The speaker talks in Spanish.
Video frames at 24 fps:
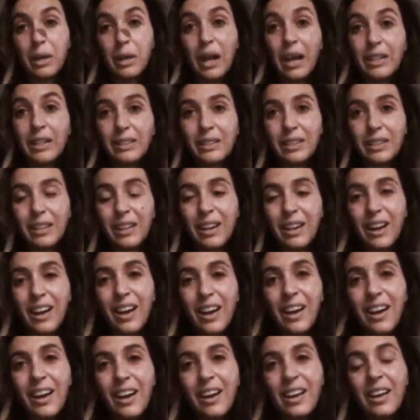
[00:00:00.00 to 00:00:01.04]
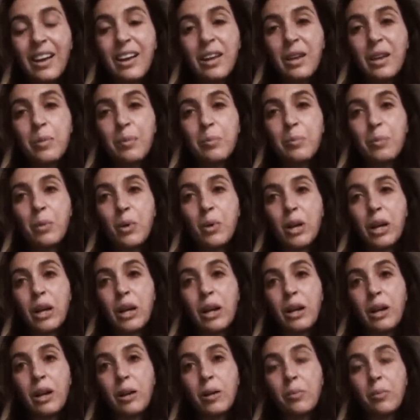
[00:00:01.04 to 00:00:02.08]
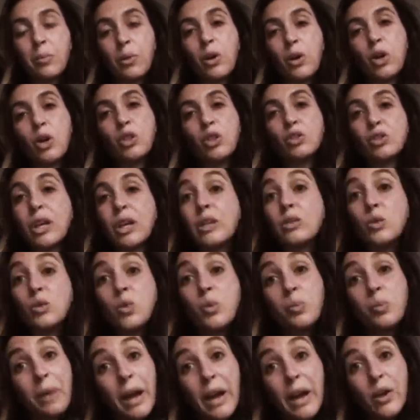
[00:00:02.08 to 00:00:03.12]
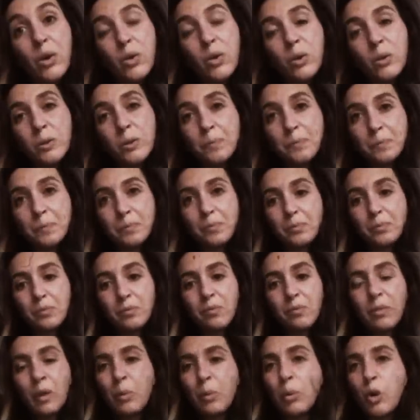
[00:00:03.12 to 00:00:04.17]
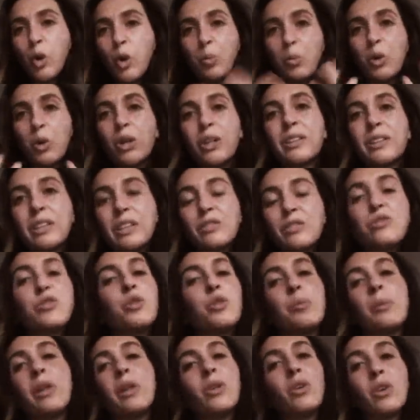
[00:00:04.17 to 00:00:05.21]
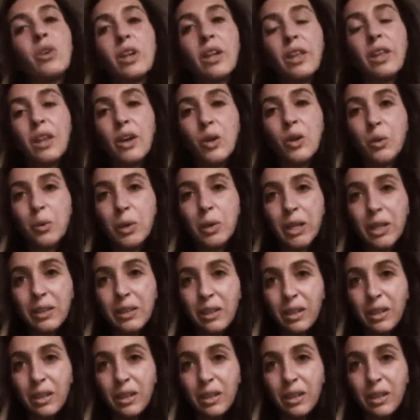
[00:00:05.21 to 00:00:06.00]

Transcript: práctica por el, por el contacto humano, por el poder transformador que descubrí que